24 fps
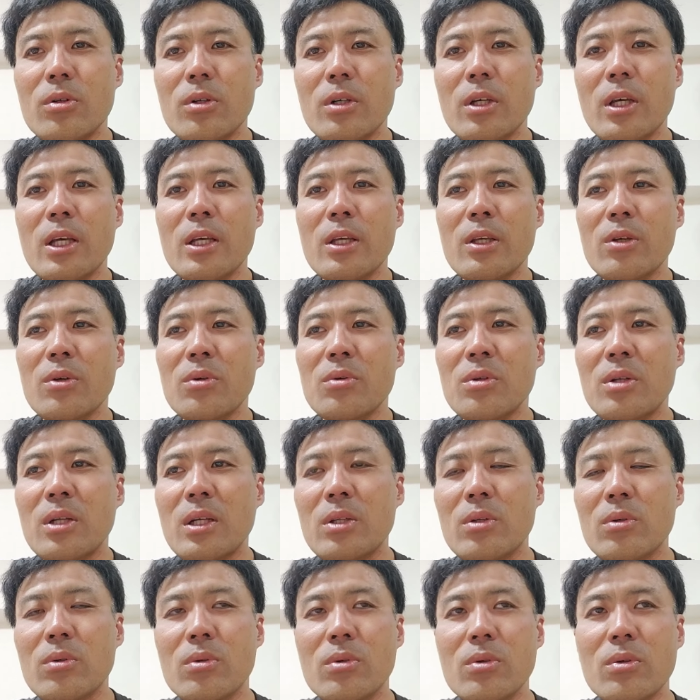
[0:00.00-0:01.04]
う辺境な
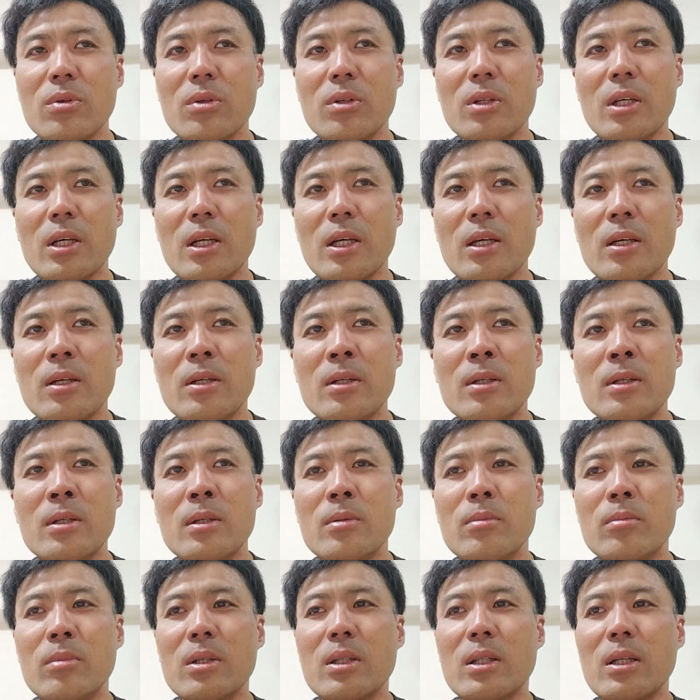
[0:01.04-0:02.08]
ところで
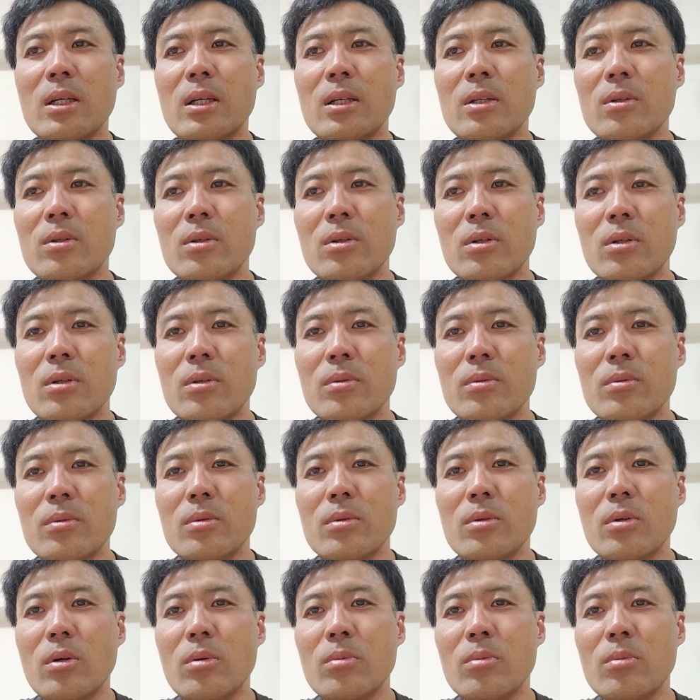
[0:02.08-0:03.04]
またあのお